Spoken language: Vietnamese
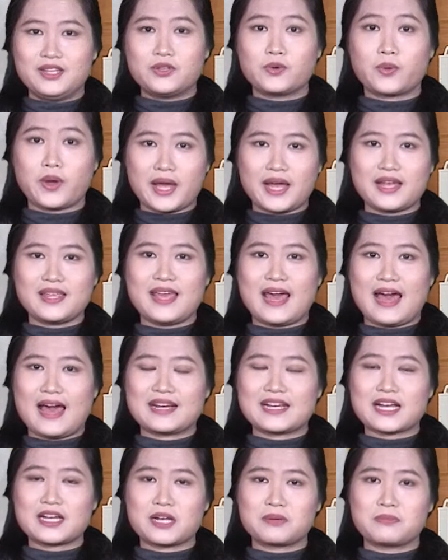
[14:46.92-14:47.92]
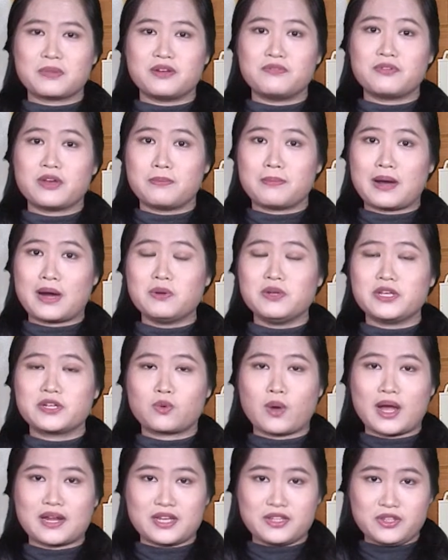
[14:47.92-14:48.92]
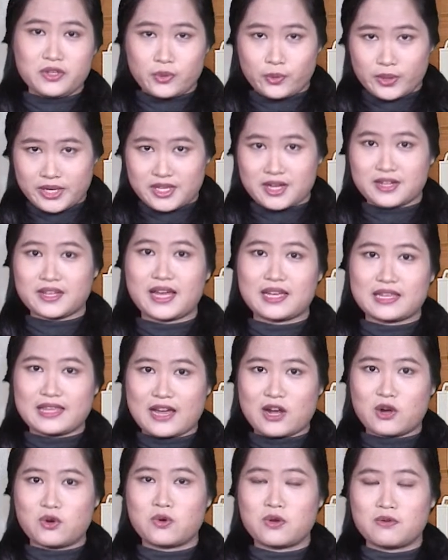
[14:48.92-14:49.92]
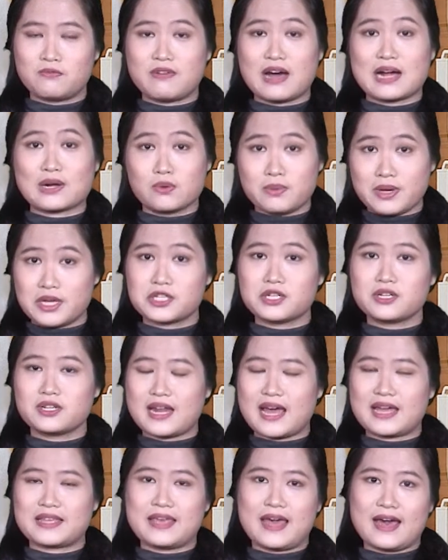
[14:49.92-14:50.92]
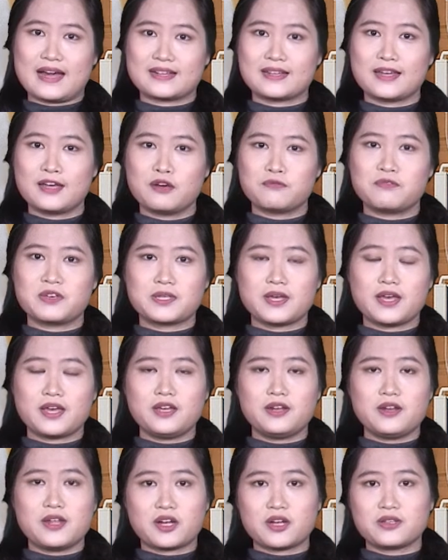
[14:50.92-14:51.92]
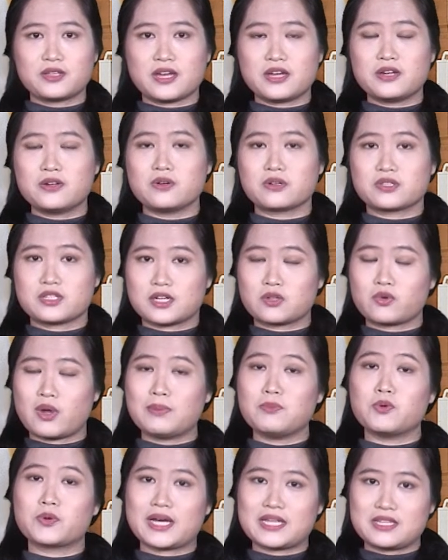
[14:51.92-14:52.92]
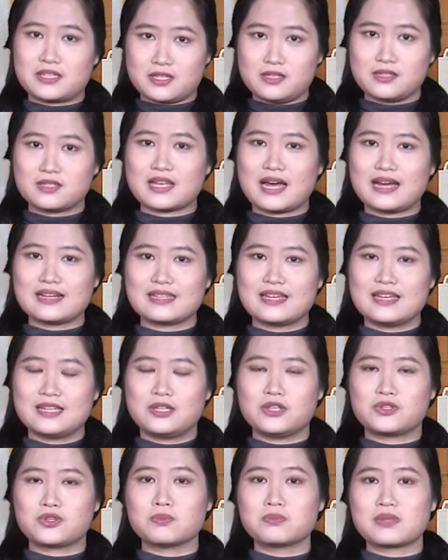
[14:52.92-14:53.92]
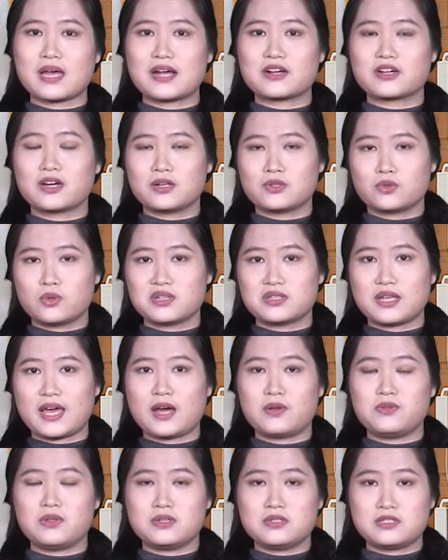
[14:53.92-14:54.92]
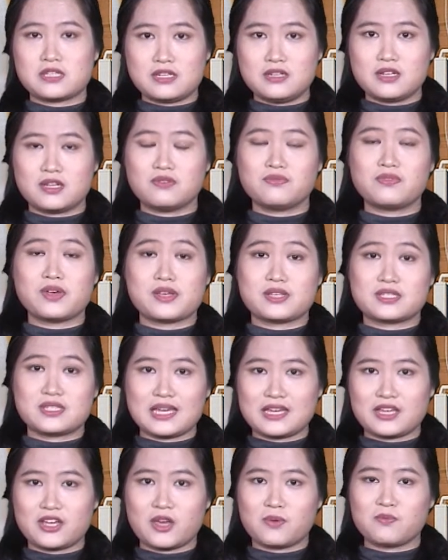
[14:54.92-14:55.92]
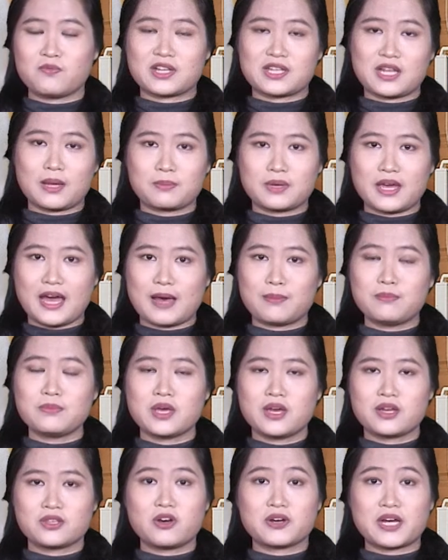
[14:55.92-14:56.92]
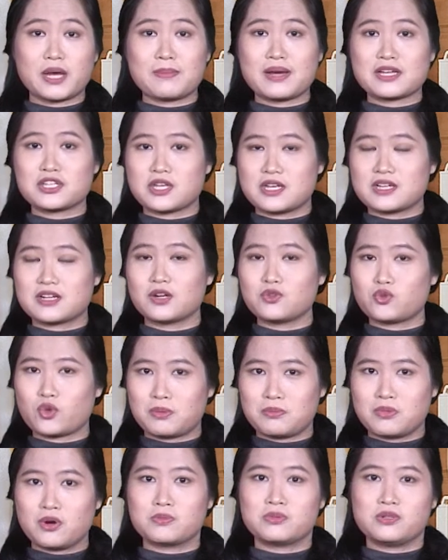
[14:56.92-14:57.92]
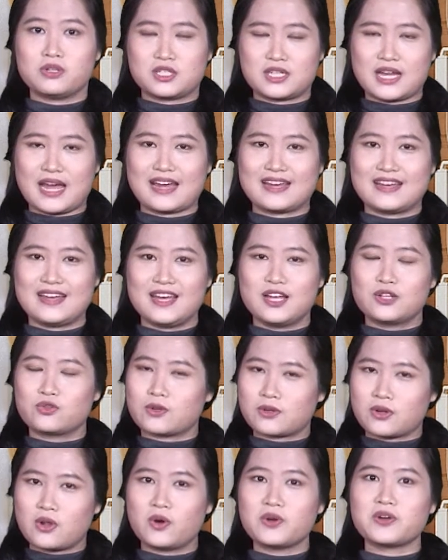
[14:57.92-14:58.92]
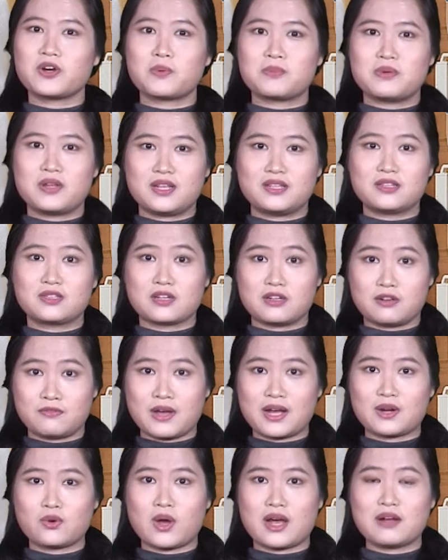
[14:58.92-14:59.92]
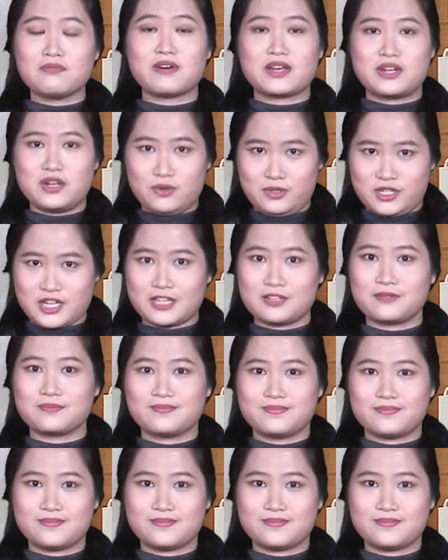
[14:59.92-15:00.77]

Thưa quý khán giả, các căn bệnh về máu liên quan đến nhiều nguyên nhân khác nhau và cũng hết sức đa dạng. Vì thế, để có thể được chẩn đoán một cách chính xác, thì chúng ta cần tuân theo những chỉ định về xét nghiệm và thăm khám do các bác sĩ có chuyên môn đưa ra, tuyệt đối không nên tự phán đoán và điều trị.